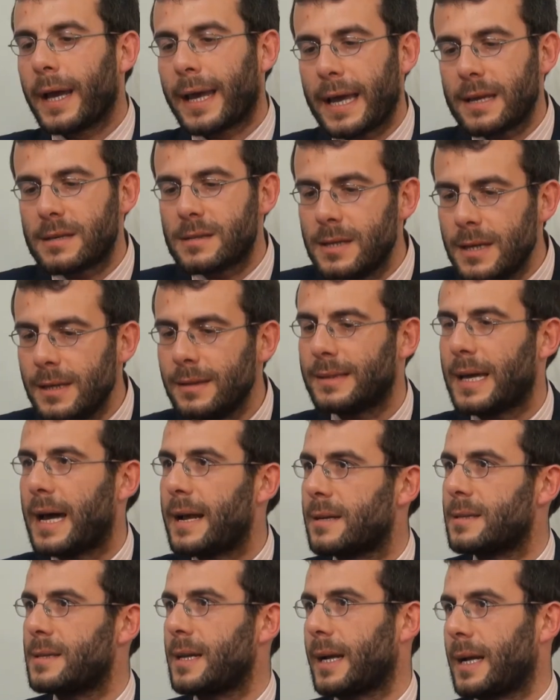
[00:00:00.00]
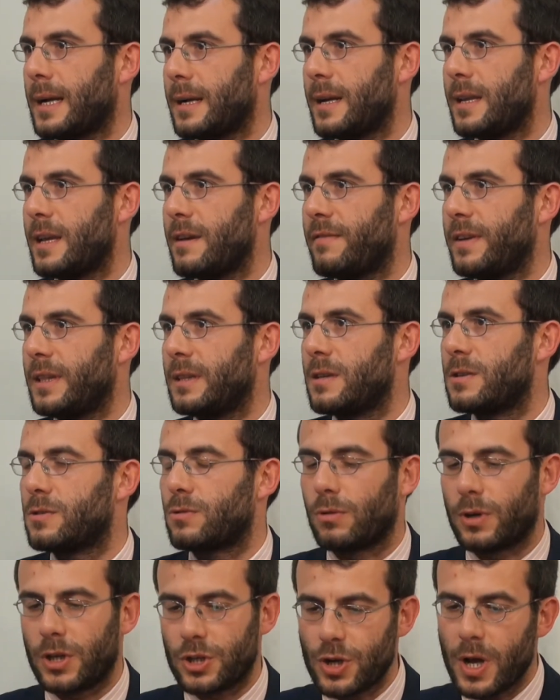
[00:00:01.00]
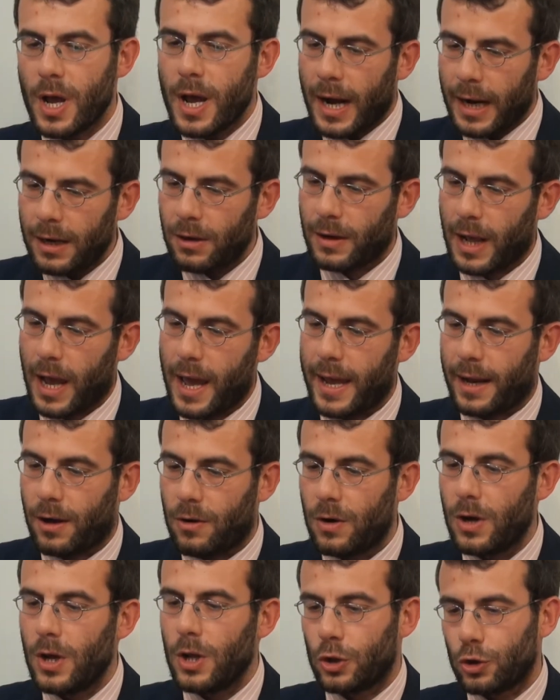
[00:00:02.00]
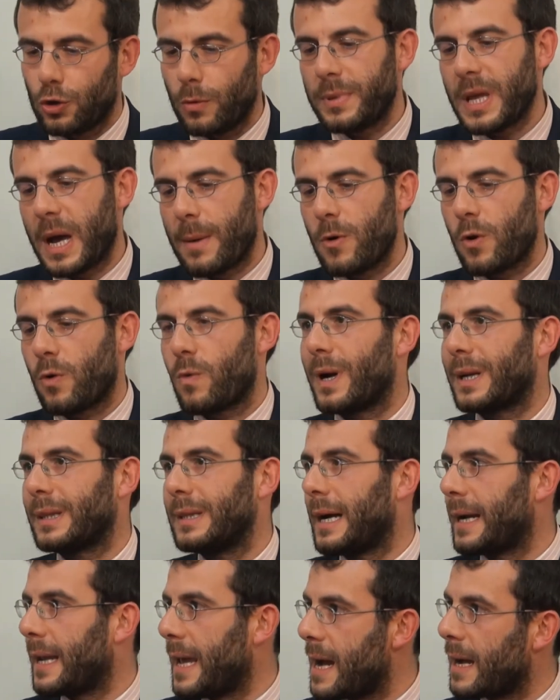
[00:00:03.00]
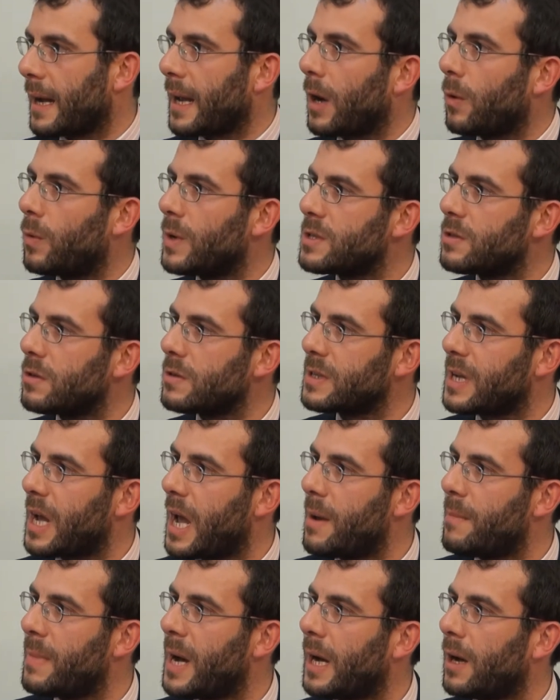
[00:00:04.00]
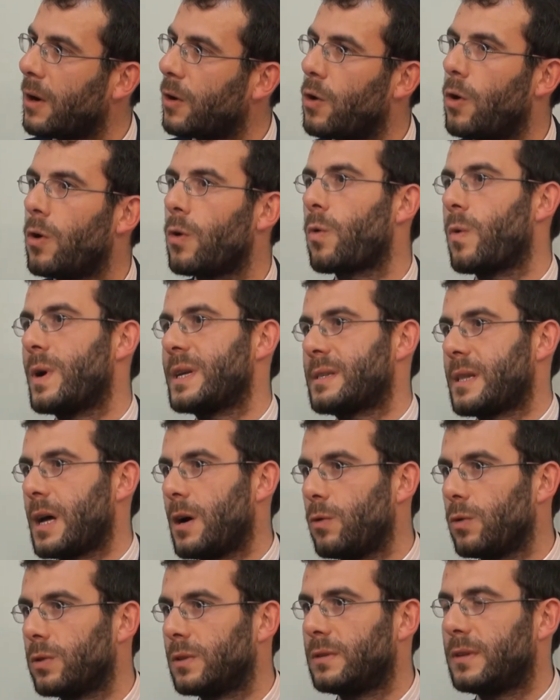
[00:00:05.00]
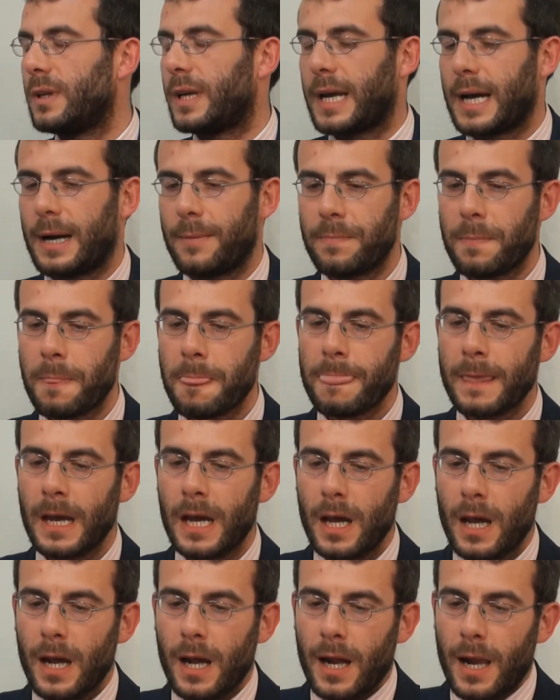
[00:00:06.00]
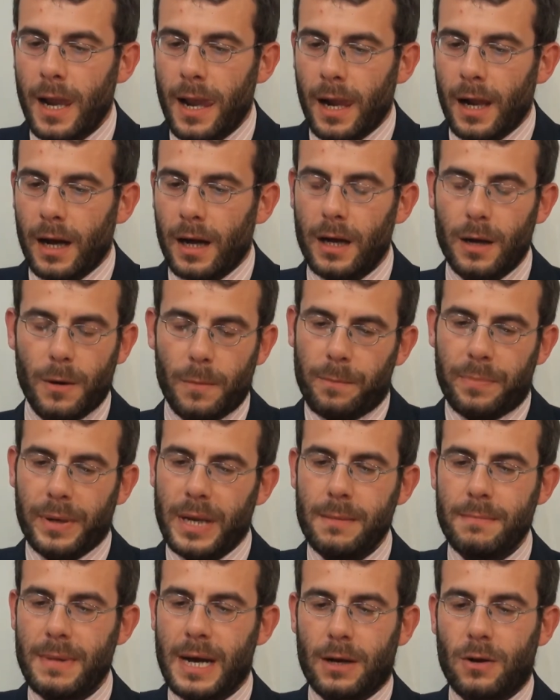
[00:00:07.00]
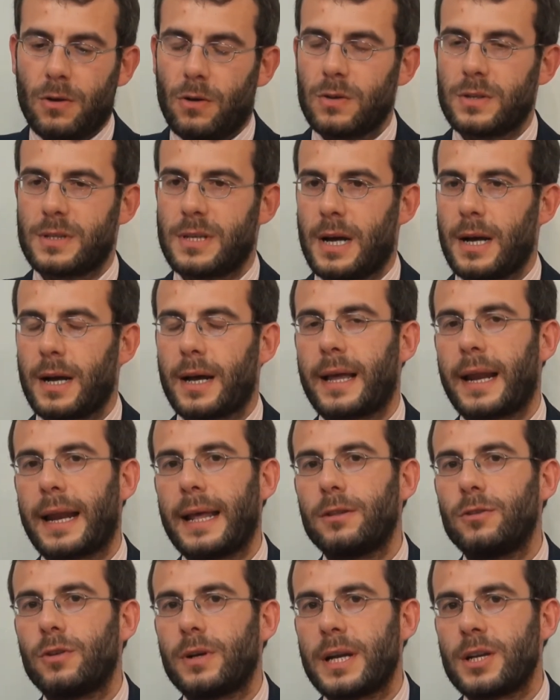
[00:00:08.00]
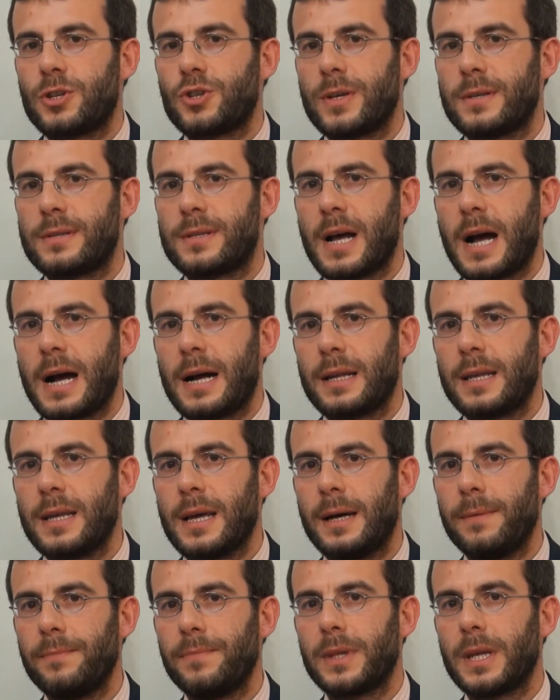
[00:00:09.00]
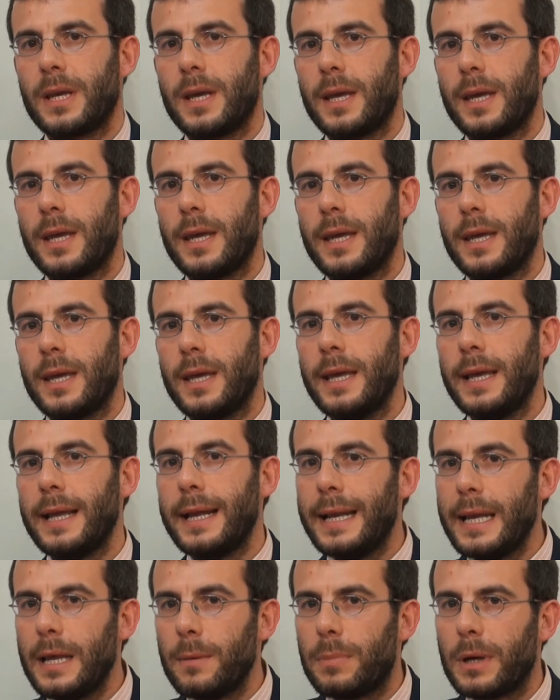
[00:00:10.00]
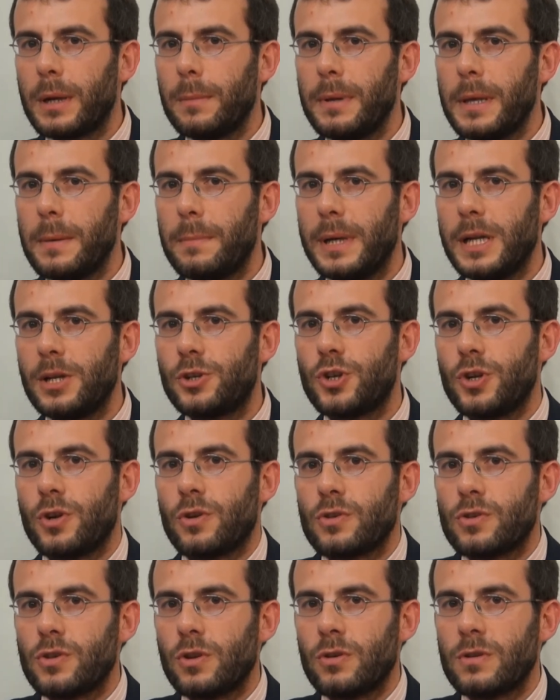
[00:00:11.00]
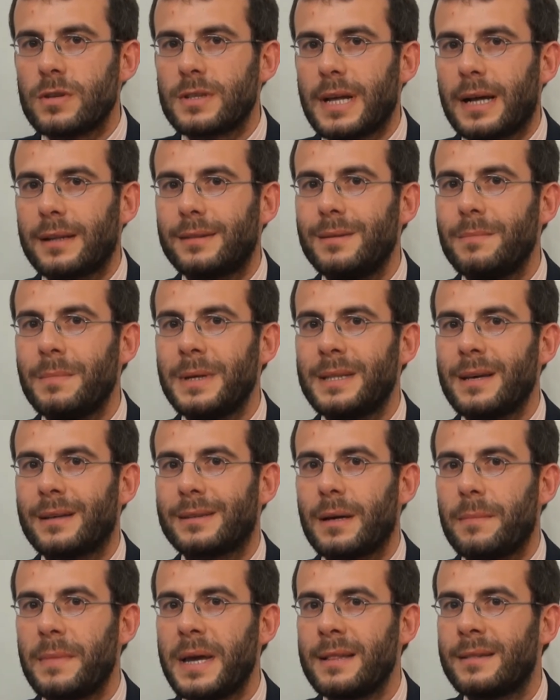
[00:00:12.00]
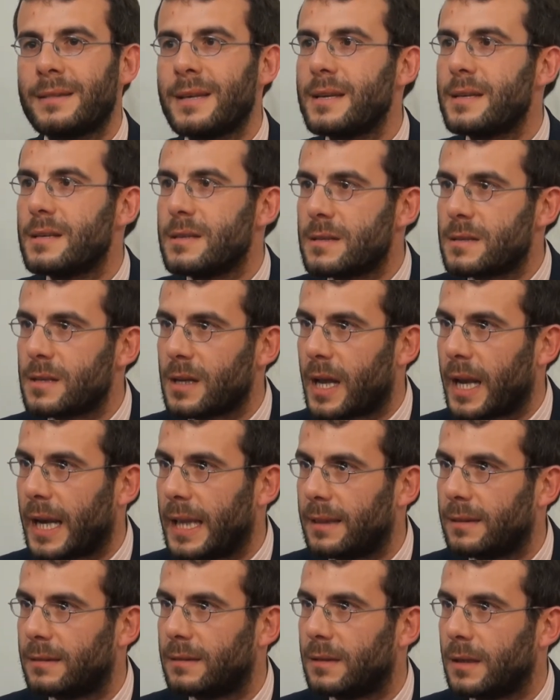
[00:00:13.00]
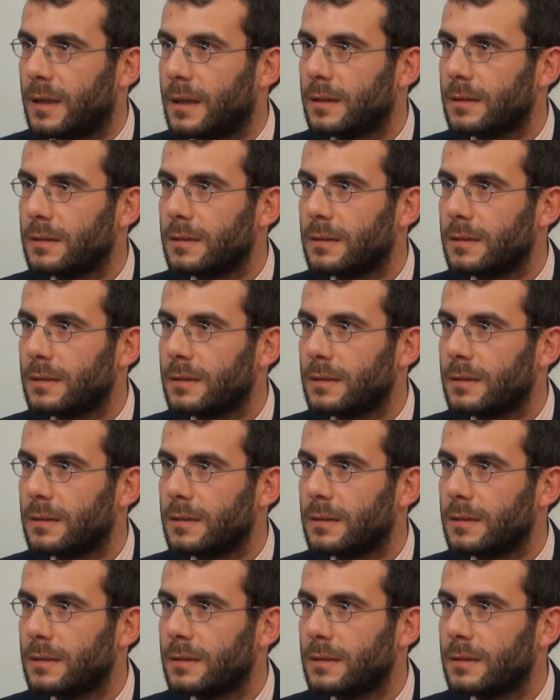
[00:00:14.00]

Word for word: che si interseca negli eventi storici. Allora, ecco, dobbiamo guardare anche questo schema con questa ottica. Eh, prima cosa credo necessaria i libri biblici non sono stati immediatamente scritti.